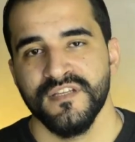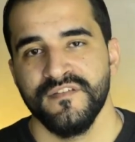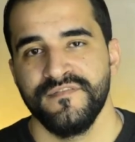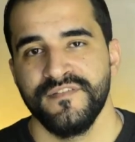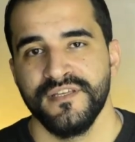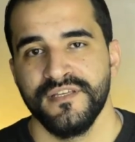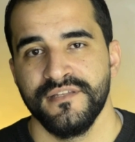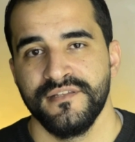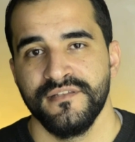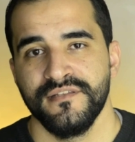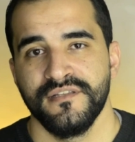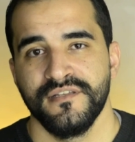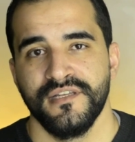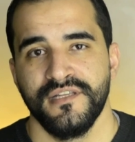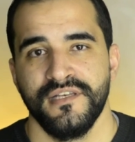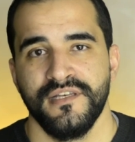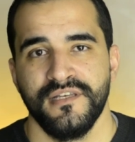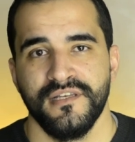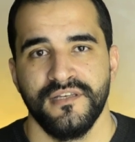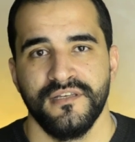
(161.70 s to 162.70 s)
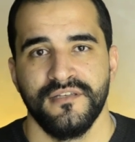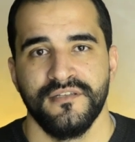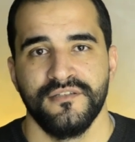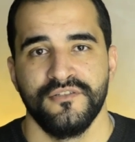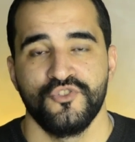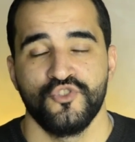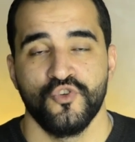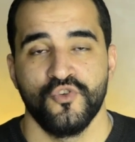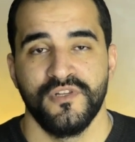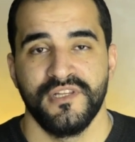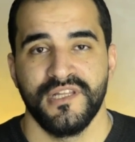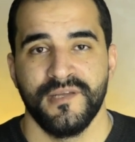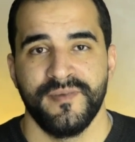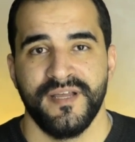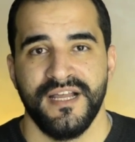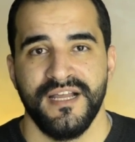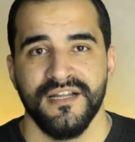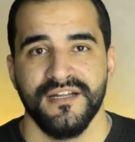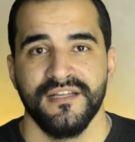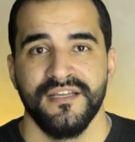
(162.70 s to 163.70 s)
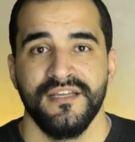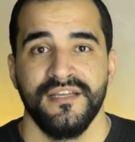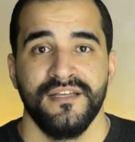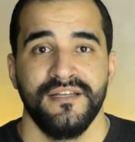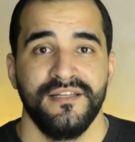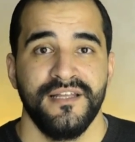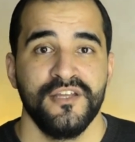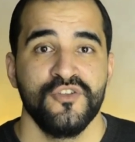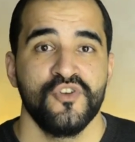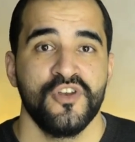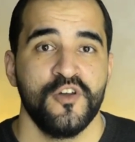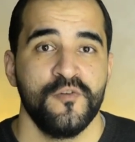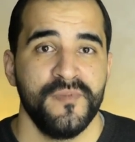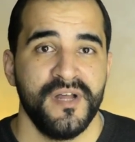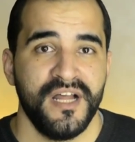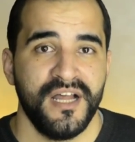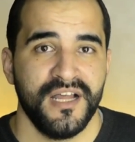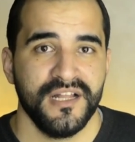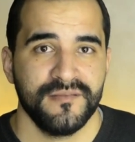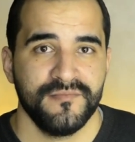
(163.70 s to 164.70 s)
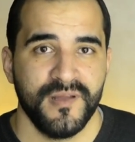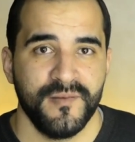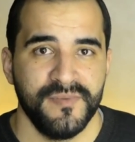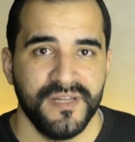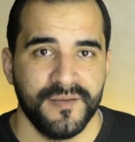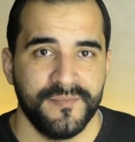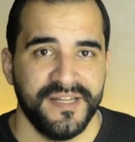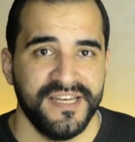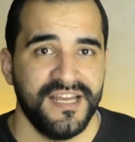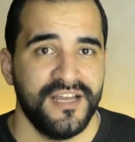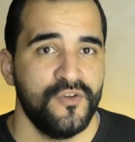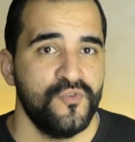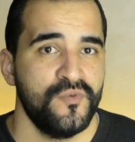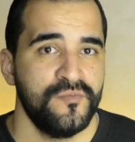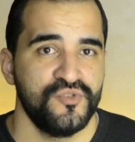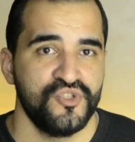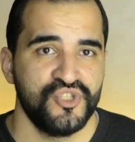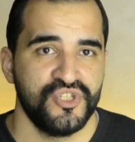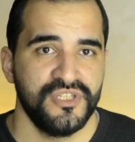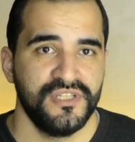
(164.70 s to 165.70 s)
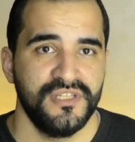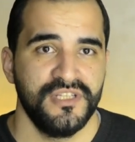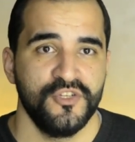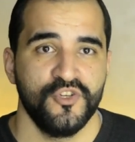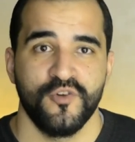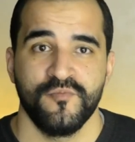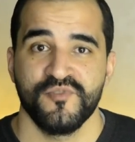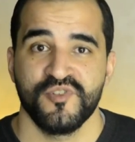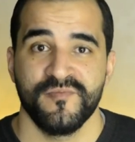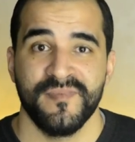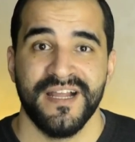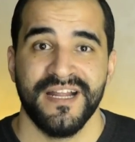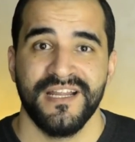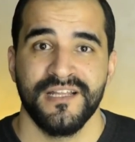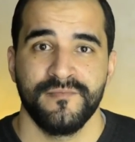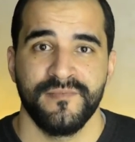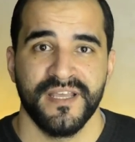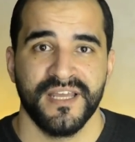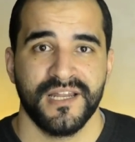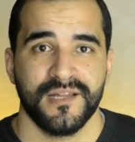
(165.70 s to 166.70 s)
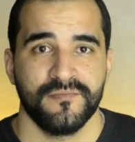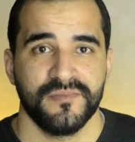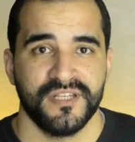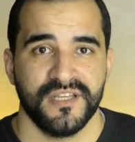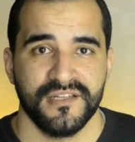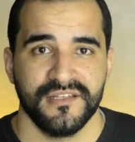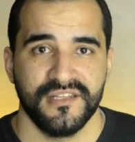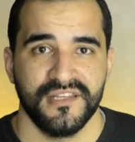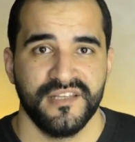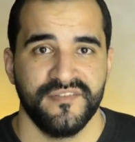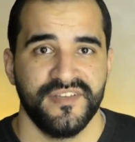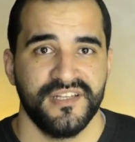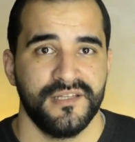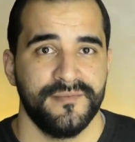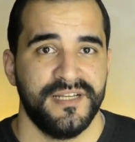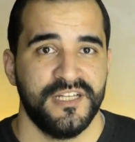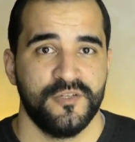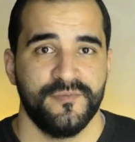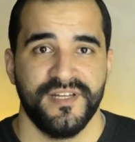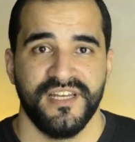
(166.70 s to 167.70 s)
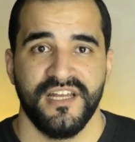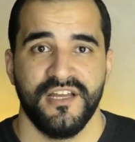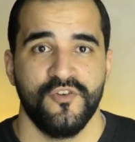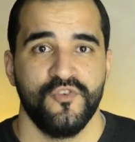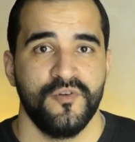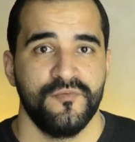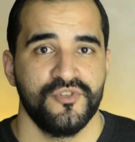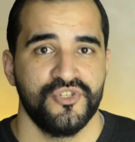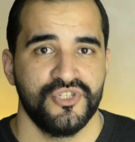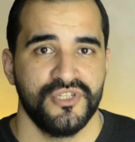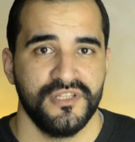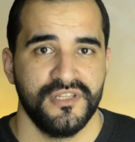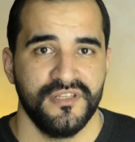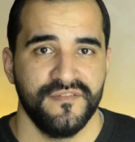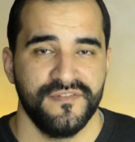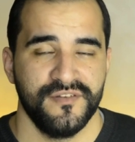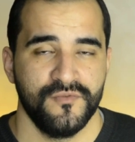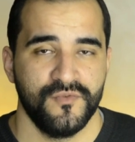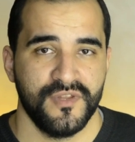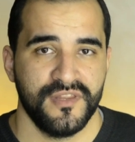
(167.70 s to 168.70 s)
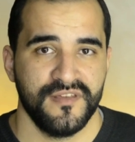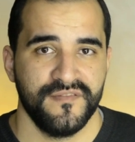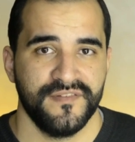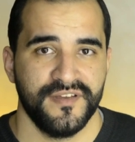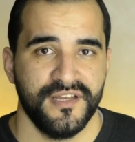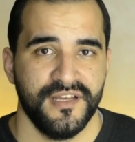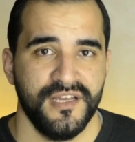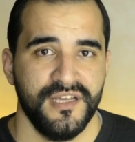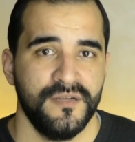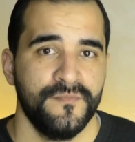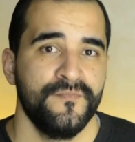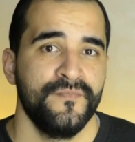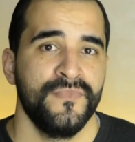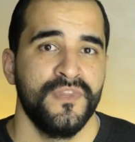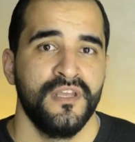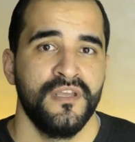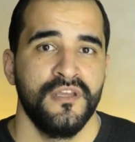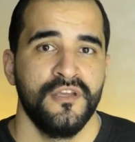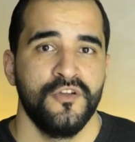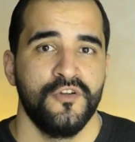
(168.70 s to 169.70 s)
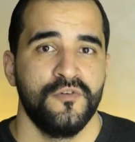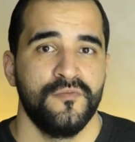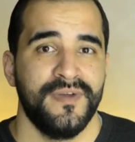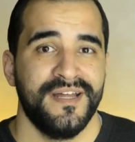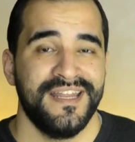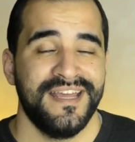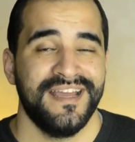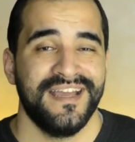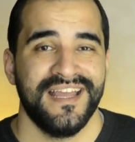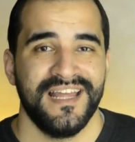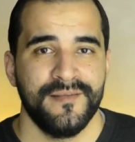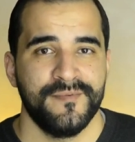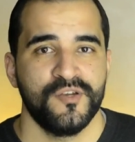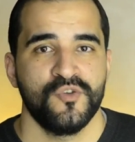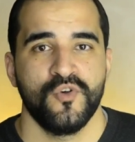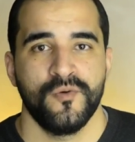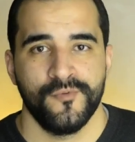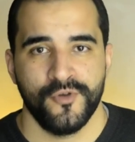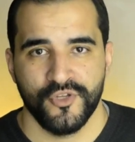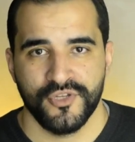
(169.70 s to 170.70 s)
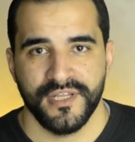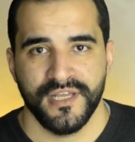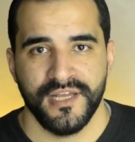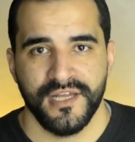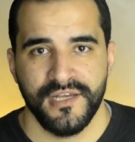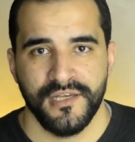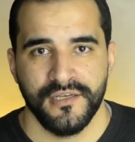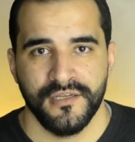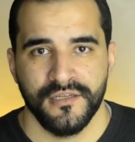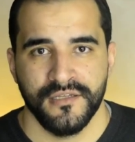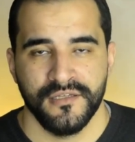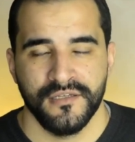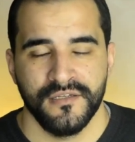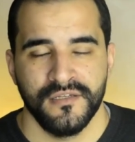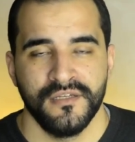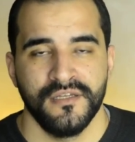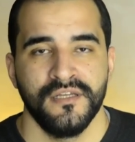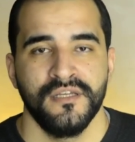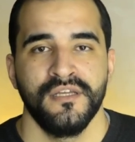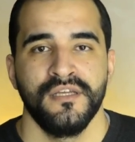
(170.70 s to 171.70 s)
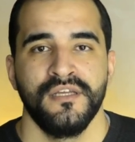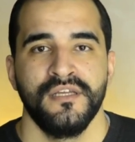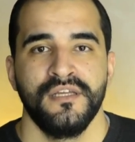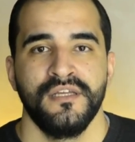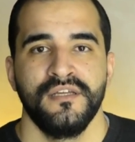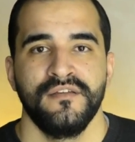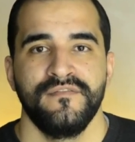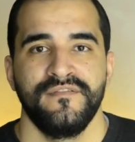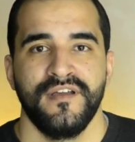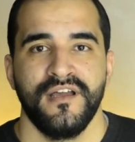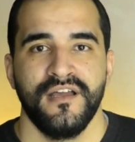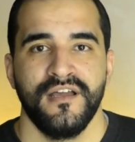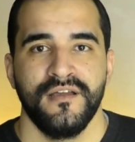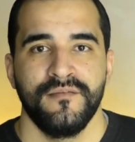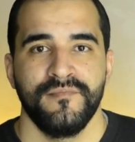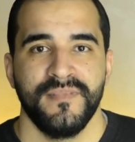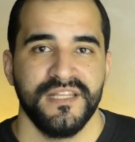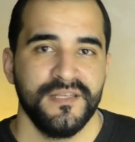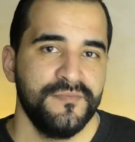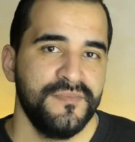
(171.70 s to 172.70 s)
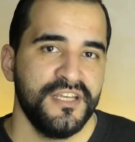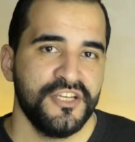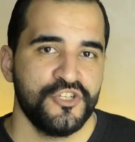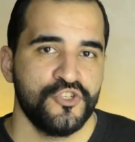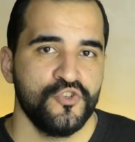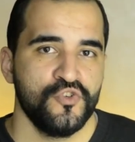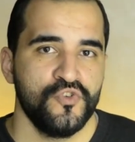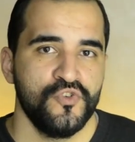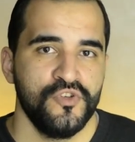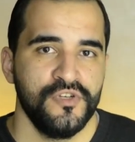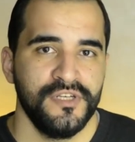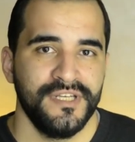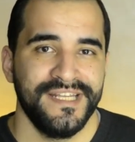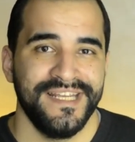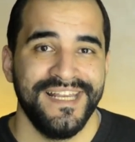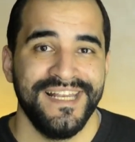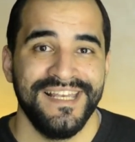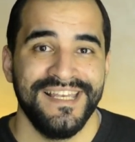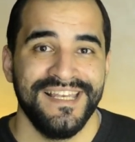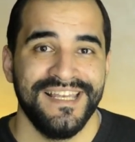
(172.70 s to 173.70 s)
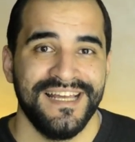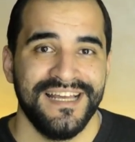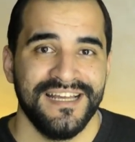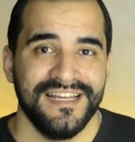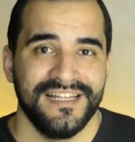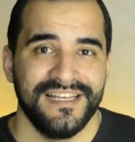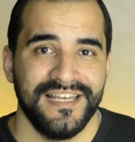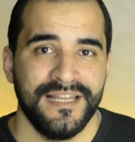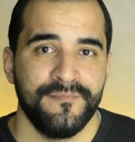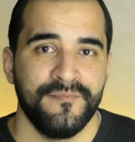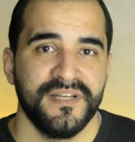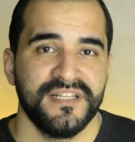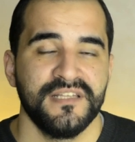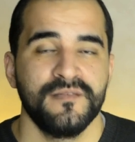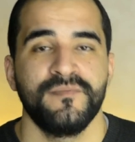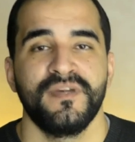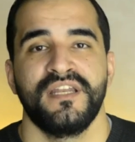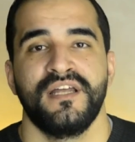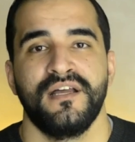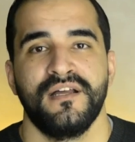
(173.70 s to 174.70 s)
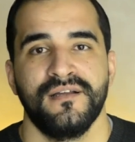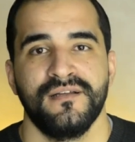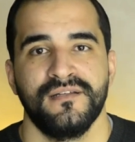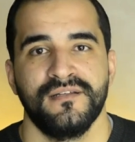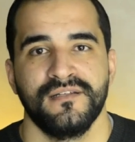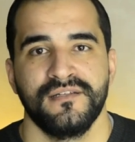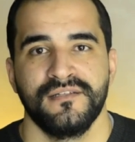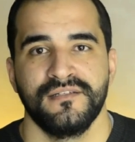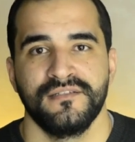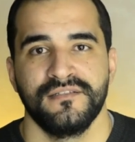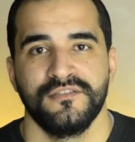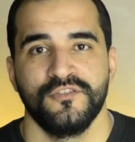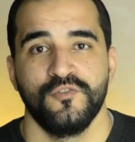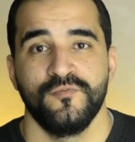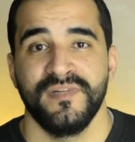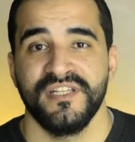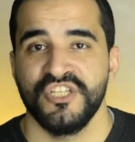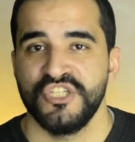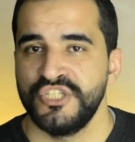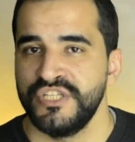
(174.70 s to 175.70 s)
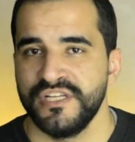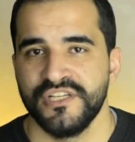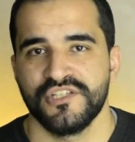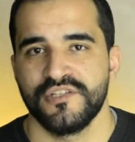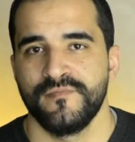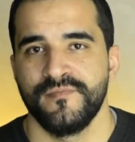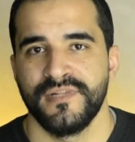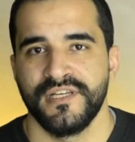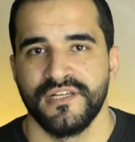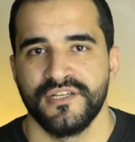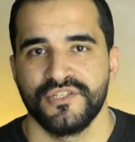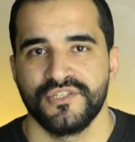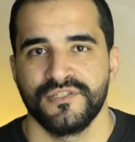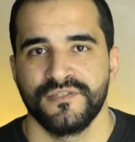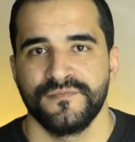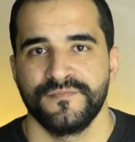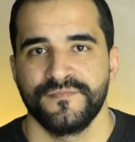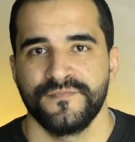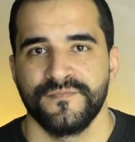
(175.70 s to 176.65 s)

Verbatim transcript: في الشغل تبعك لانه لو ما حط مبلغ معناها هو مش جدي لو مش مأكد بيانات بطاقه الدفع تبعته معناها هو مش جدي في الوظيفه هاي ومعناها غالبا هو محتال فما تبدا الشغل الا لما تضمن حقك وما تشتغلش ببلاش